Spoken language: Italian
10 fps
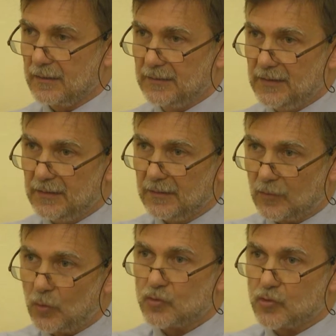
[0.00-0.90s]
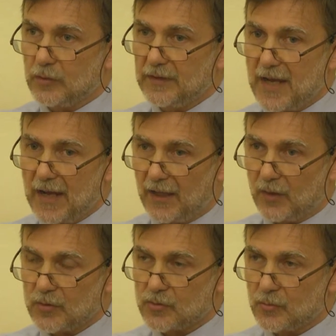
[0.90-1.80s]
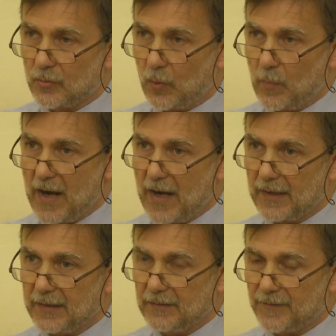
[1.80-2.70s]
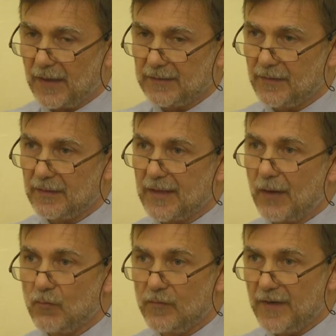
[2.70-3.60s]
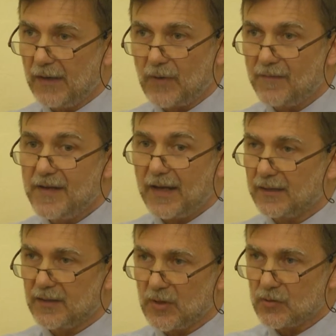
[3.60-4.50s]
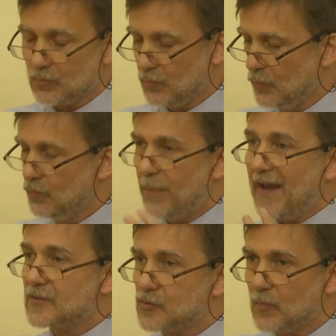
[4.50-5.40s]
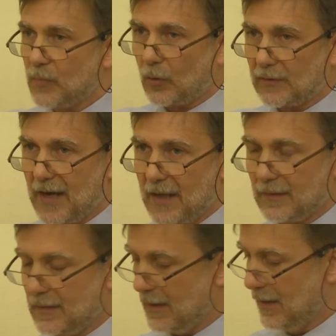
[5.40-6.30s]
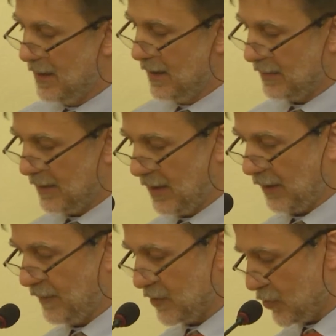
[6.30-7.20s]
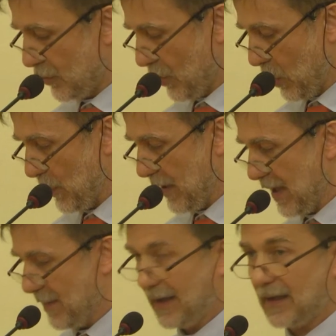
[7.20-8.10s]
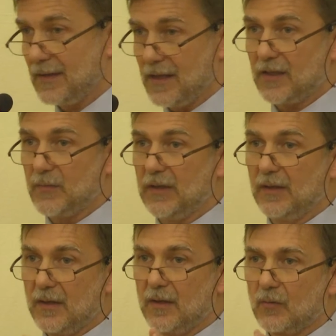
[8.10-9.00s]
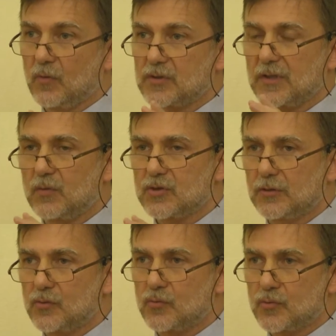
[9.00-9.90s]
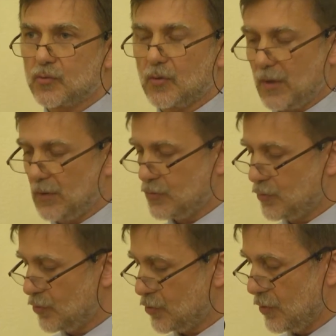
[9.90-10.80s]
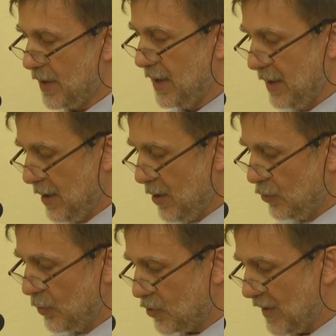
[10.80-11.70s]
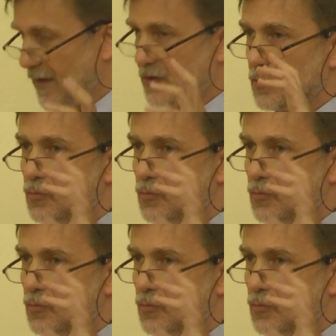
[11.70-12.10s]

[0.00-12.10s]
di consolidare la questione urbana e di farla diventare un, ver una vera dimensione, un pezzo importante della riflessione europea. Ma credetemi, questa, questa discussione è una discussione non bisogna farci